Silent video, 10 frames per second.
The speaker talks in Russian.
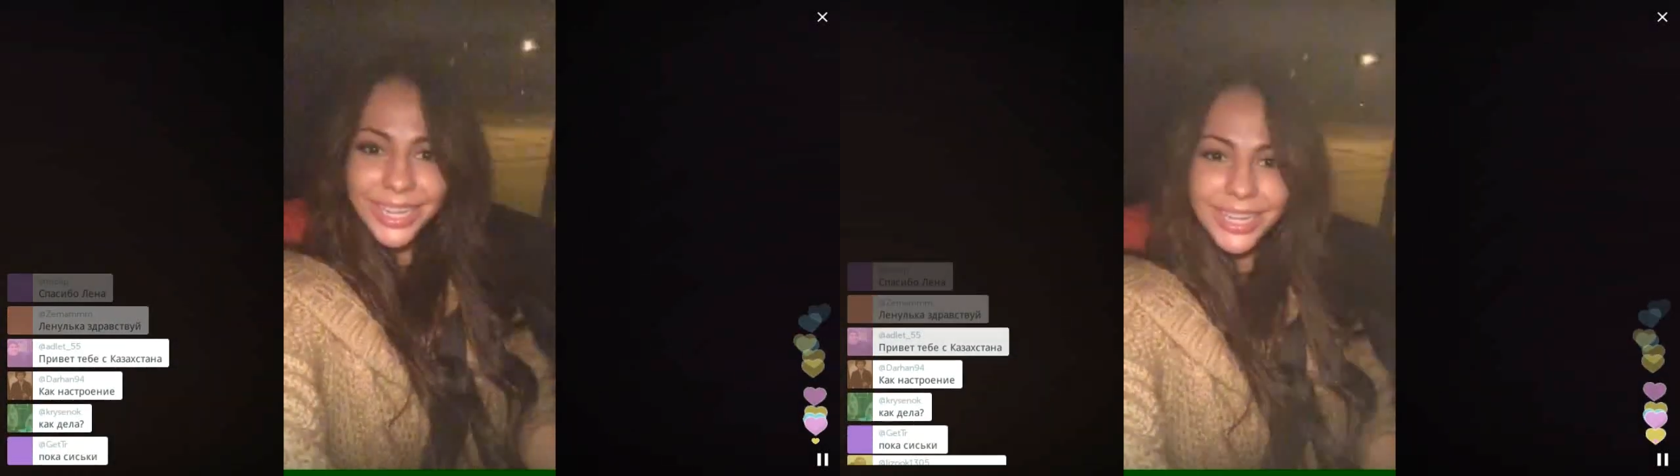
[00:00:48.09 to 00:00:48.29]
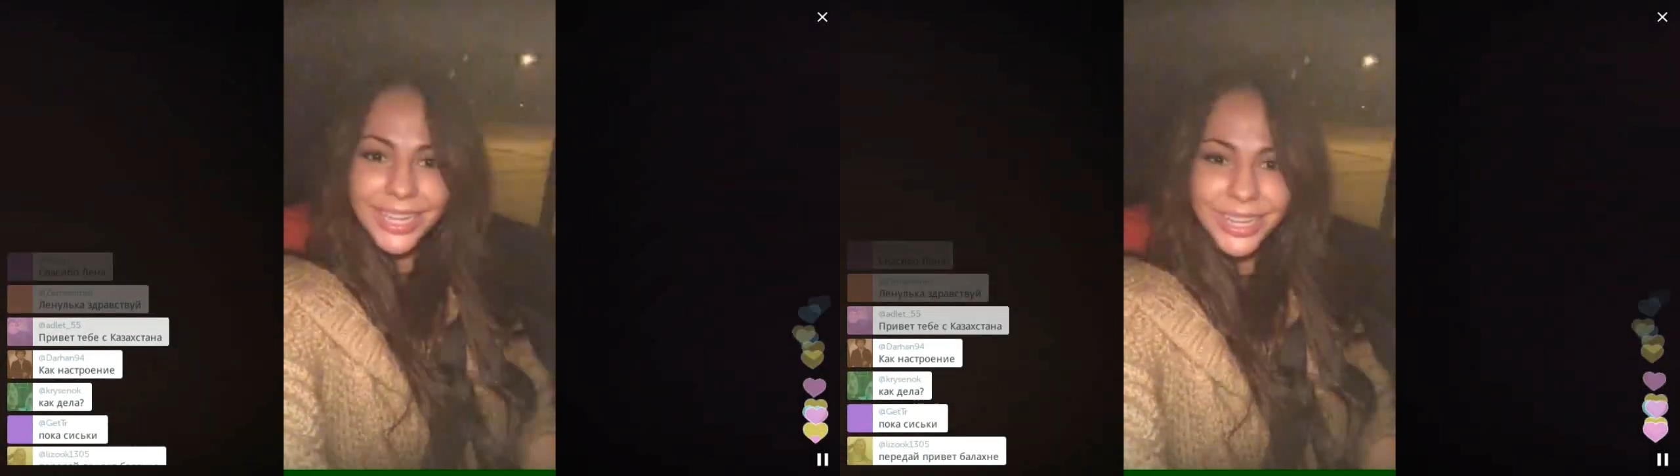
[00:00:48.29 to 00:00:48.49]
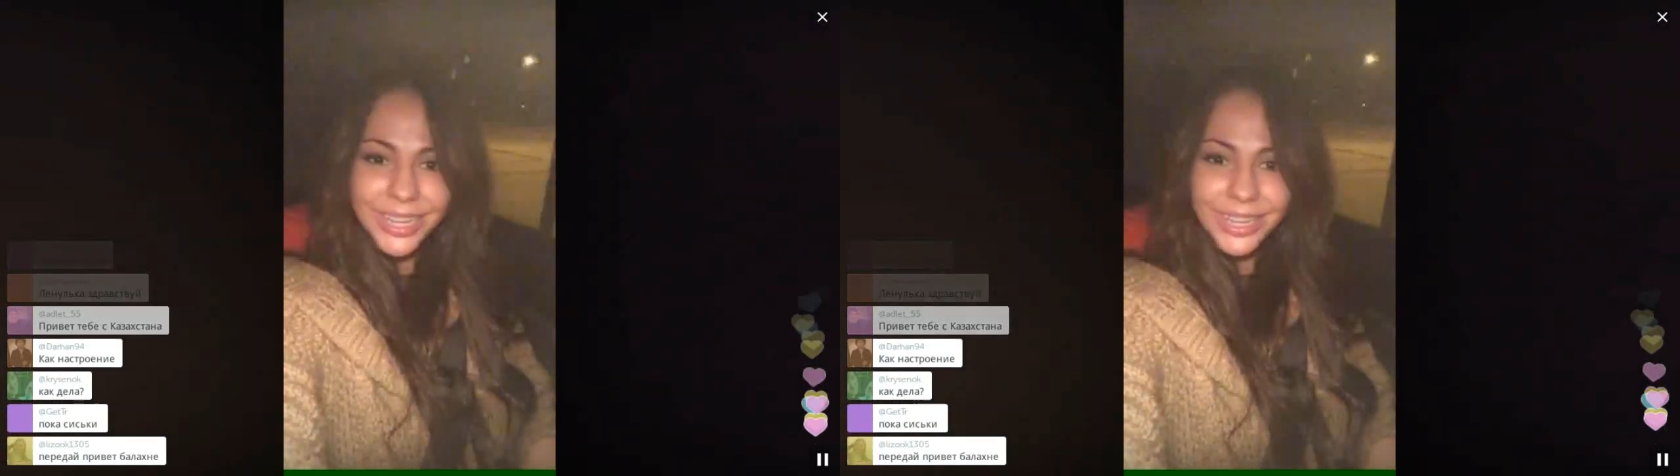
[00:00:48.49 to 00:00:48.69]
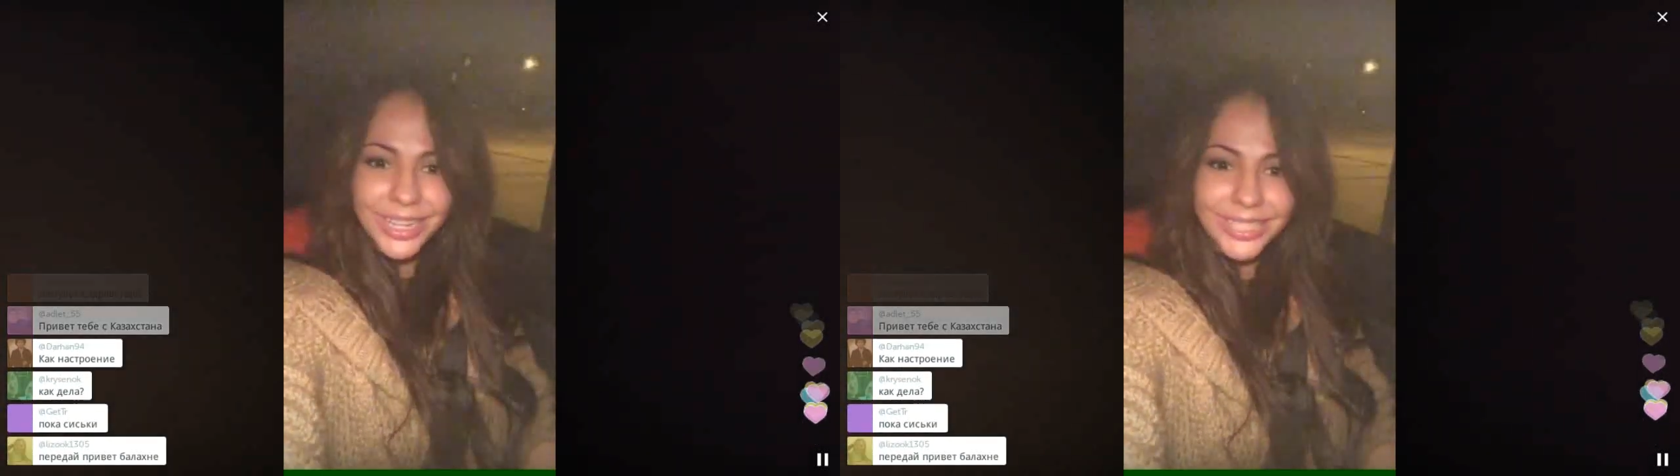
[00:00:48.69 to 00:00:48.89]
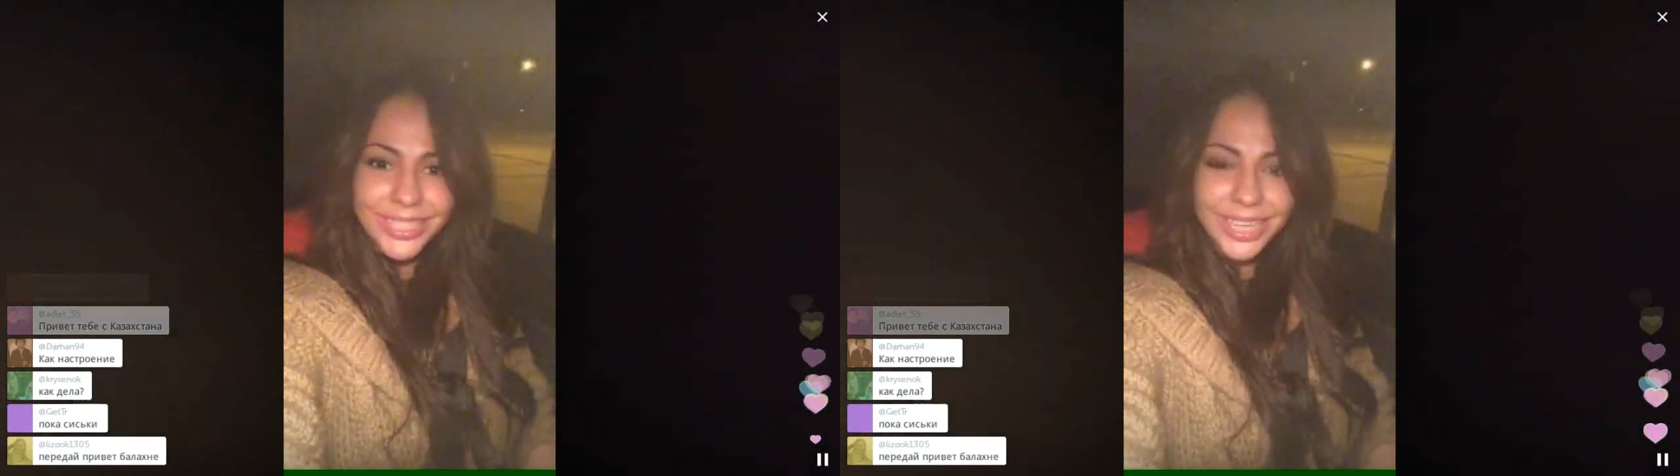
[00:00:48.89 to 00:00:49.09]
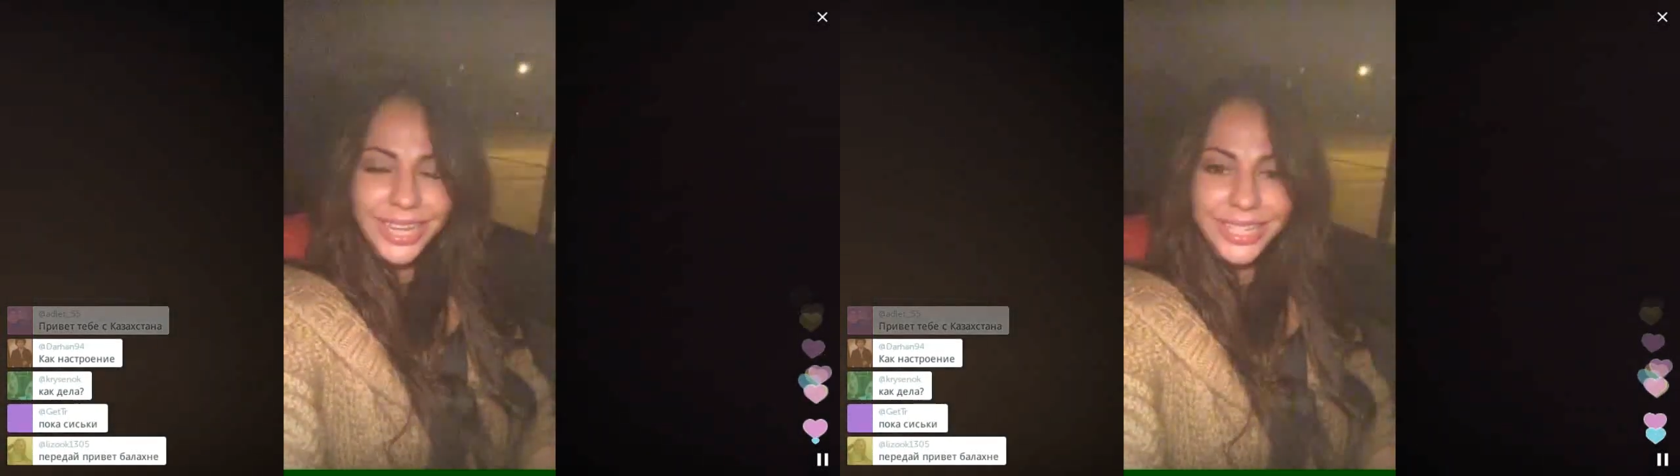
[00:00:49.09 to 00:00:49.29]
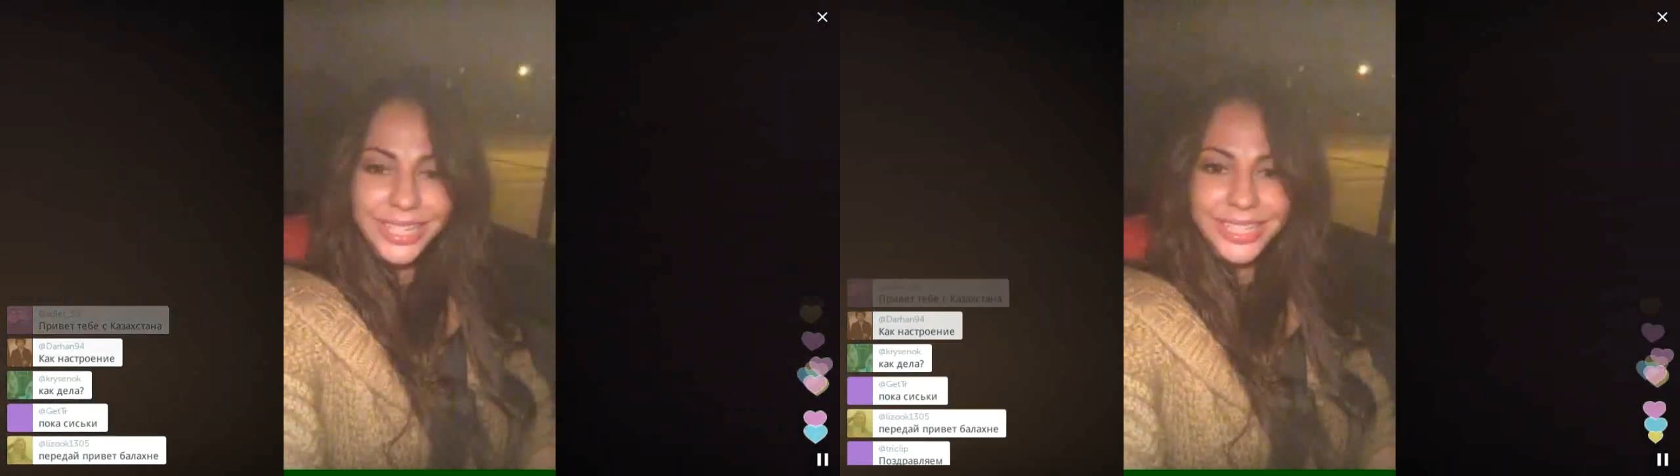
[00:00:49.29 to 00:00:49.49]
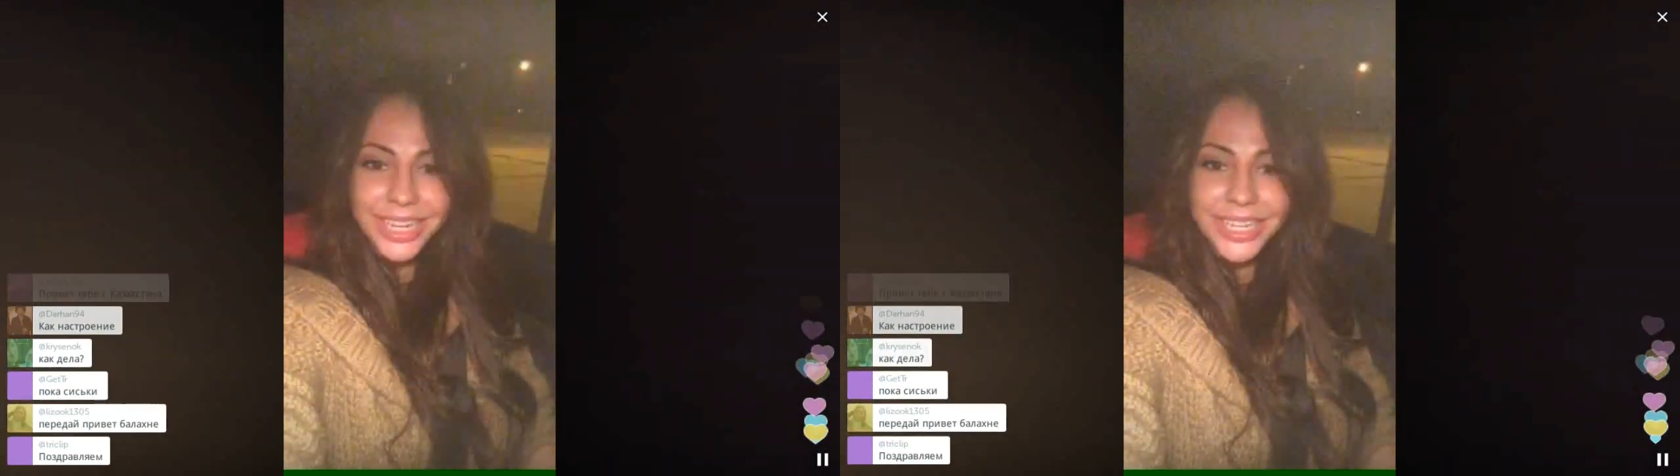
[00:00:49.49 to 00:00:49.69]
А, как дела, как
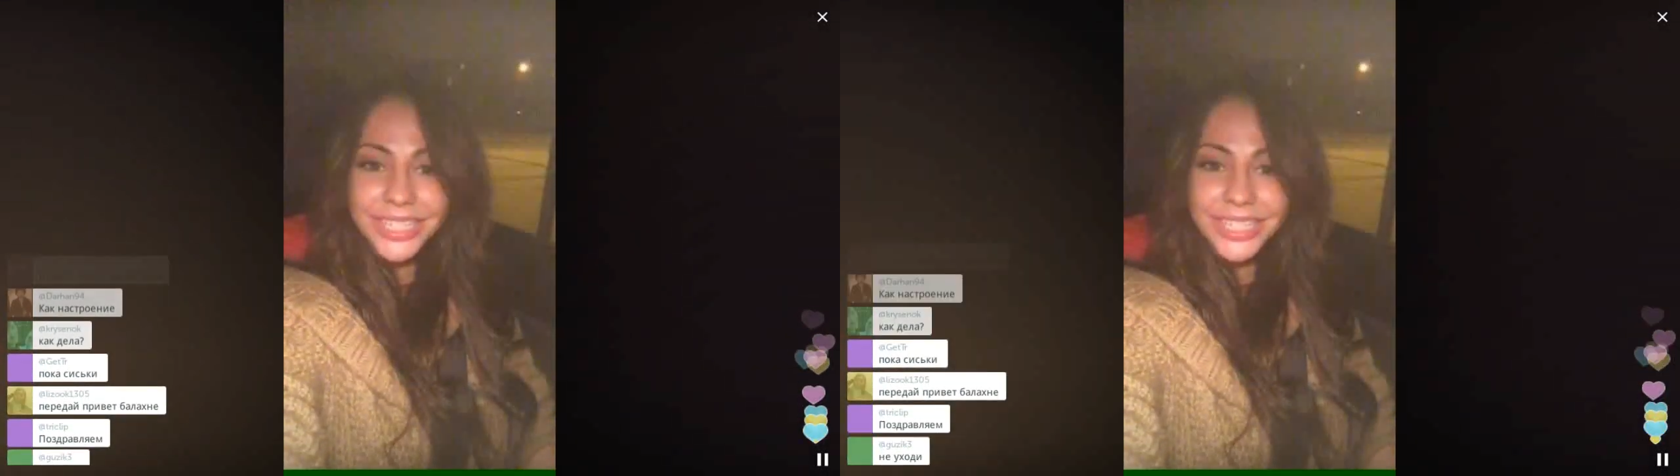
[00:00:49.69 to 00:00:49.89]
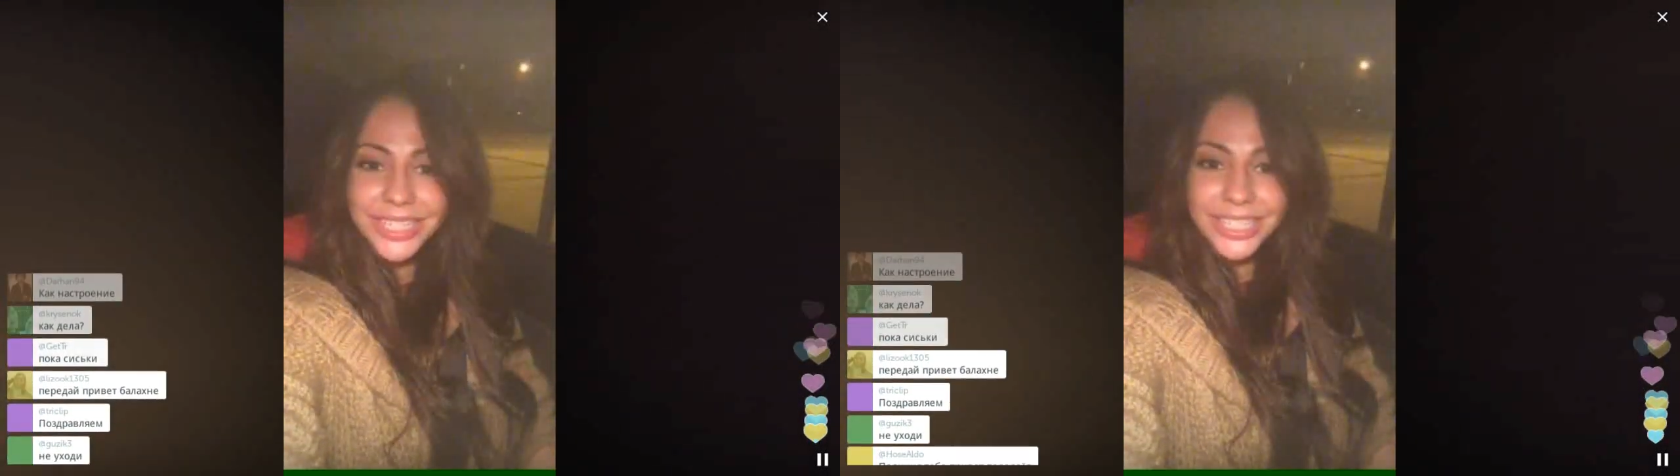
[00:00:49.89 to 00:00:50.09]
настроение?